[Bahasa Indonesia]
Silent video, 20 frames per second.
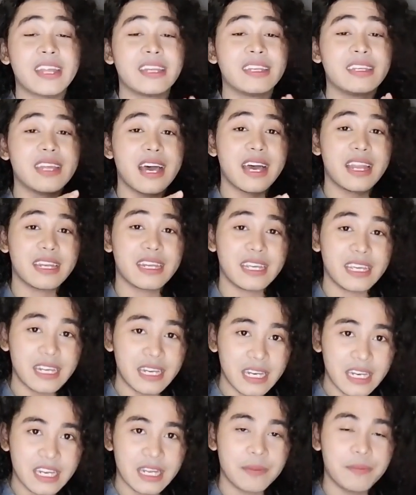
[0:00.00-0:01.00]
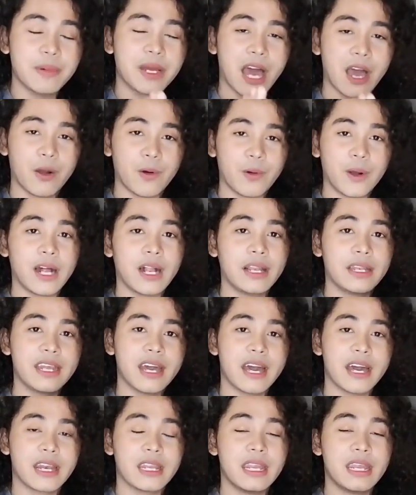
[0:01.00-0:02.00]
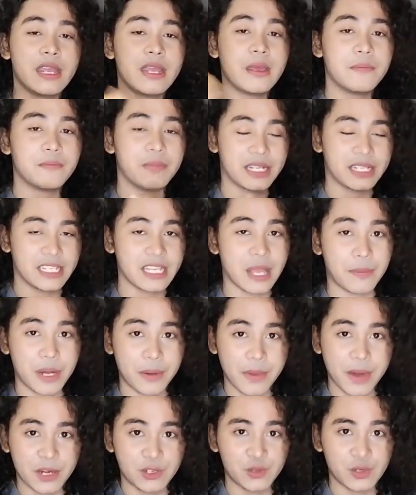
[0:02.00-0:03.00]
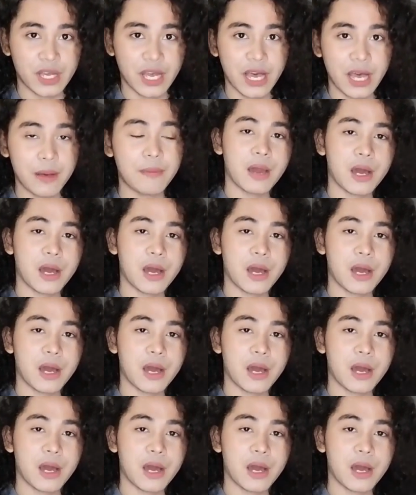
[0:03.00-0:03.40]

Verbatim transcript: Dan ini berawal dari fiksinya penggemar juga.